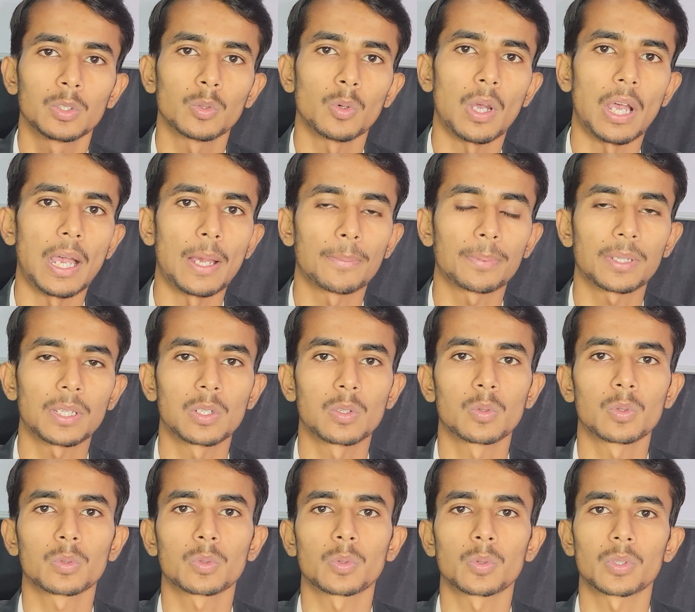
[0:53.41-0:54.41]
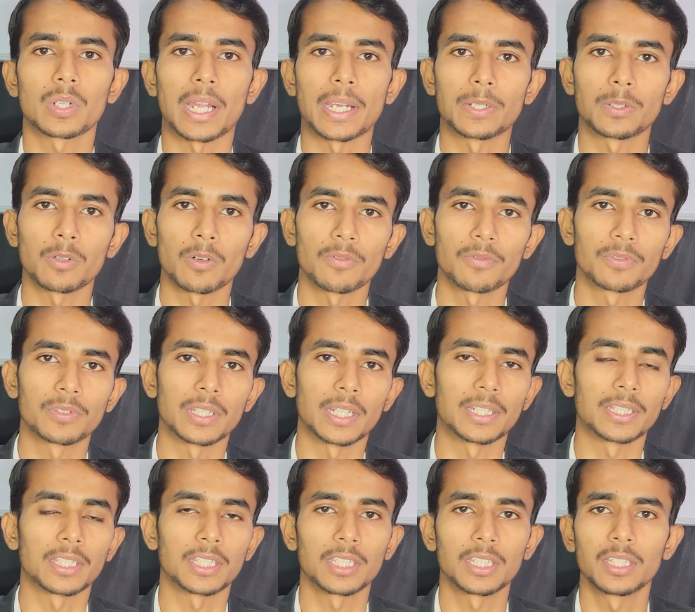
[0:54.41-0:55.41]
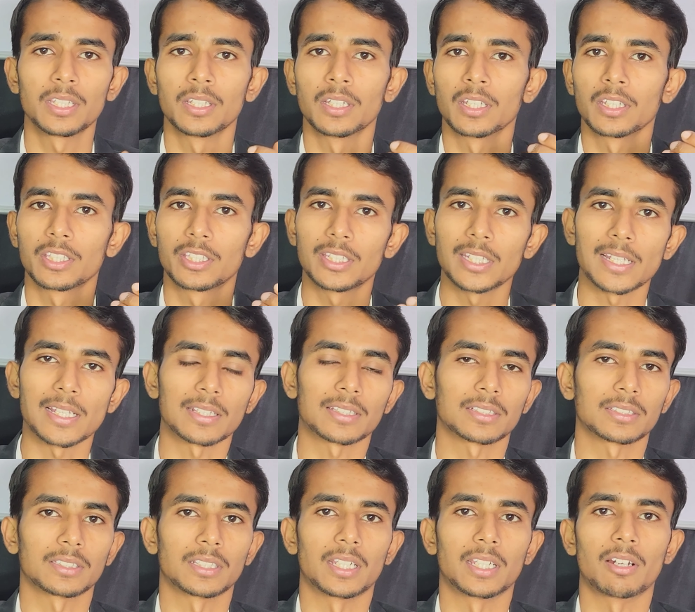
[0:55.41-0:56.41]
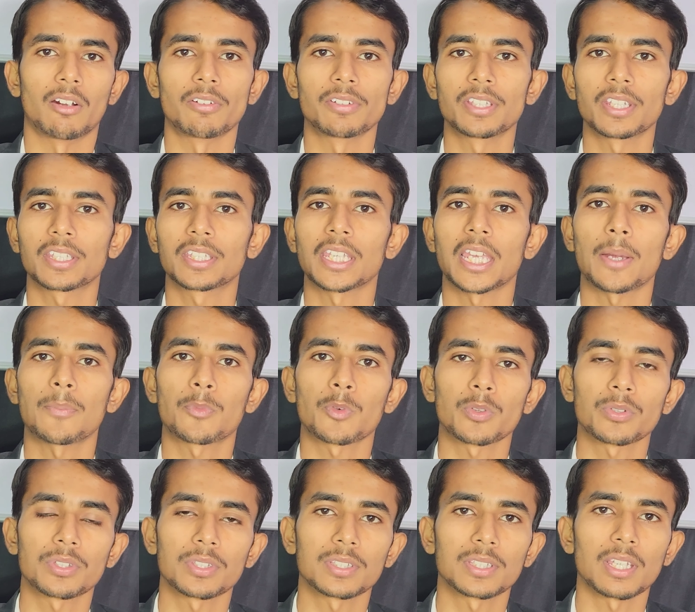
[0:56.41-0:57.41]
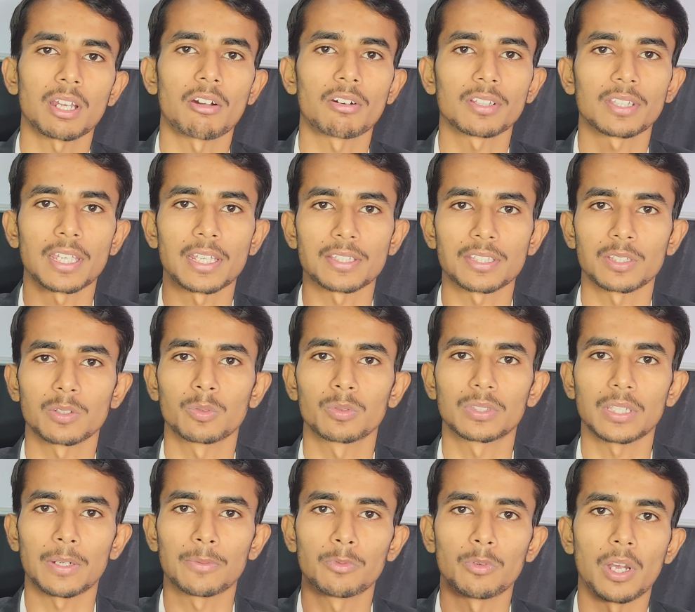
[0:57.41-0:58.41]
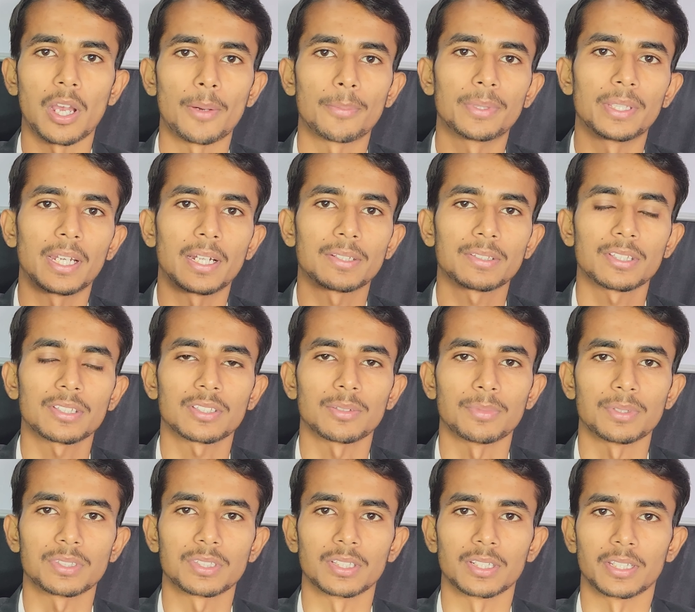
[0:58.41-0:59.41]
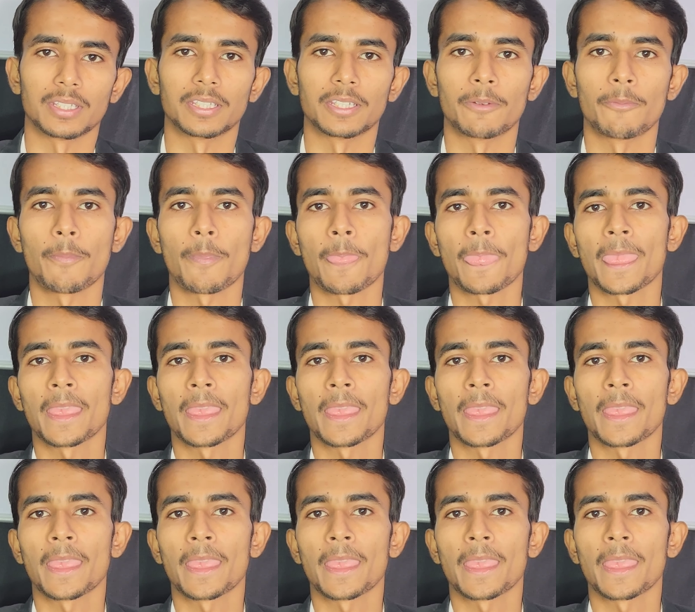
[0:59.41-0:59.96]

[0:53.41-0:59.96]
तो आपके लोन को राइट ऑफ यानी कि किया जा सकता है और ये क्या प्रोसेस है और कैसे होता है वो आप ध्यान से समझते रहिए